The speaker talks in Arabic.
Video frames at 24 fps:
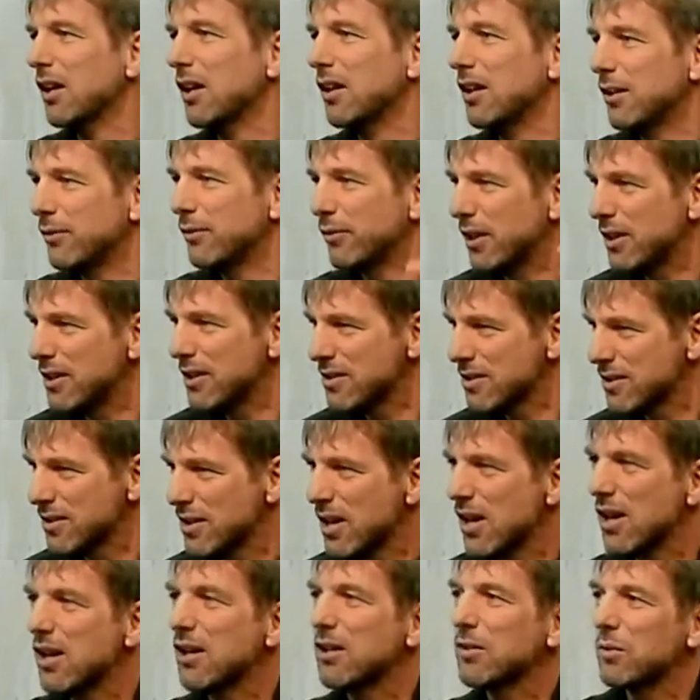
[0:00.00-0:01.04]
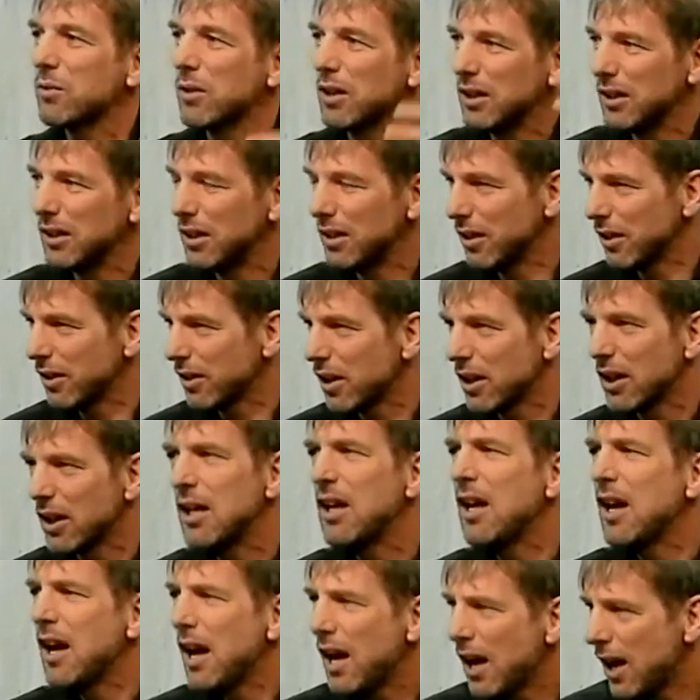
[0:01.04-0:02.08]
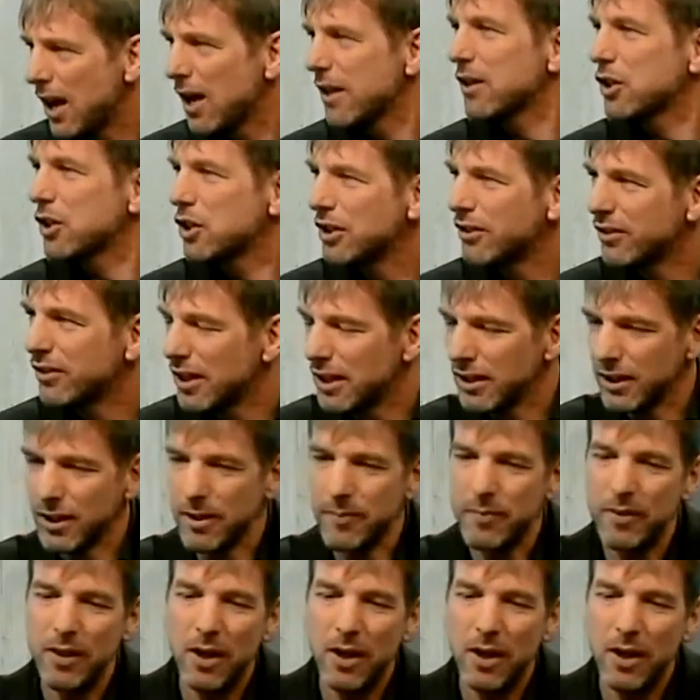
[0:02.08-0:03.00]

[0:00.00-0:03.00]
إلى أفغانستان وإلى العراق هذا شيء ثاني